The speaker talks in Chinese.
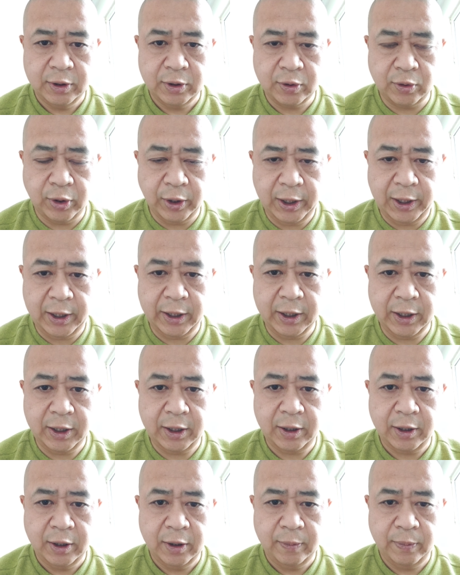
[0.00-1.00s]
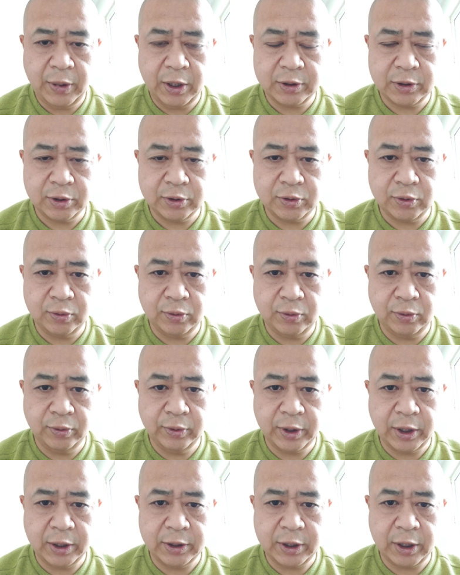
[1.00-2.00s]
傀儡，变成中共
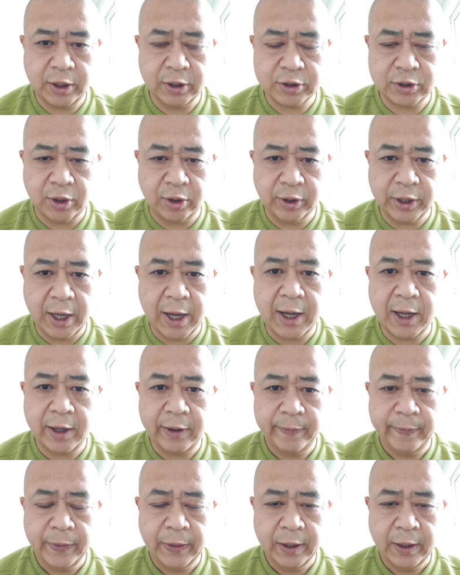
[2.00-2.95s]
的这个爪牙。